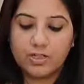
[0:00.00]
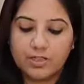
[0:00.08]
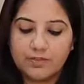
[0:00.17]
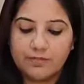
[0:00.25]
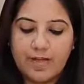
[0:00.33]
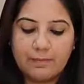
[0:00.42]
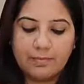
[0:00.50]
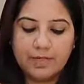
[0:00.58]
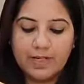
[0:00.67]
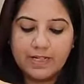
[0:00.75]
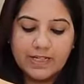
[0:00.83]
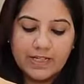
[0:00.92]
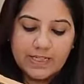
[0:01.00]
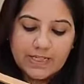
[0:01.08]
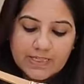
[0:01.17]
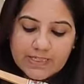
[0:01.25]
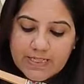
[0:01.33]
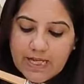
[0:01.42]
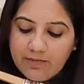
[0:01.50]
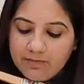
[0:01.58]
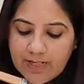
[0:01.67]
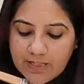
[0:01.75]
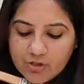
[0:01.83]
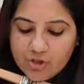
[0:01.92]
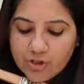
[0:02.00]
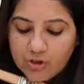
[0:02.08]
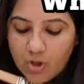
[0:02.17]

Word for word: कॉटन फैब्रिक सेल्फ टेक्सचर्ड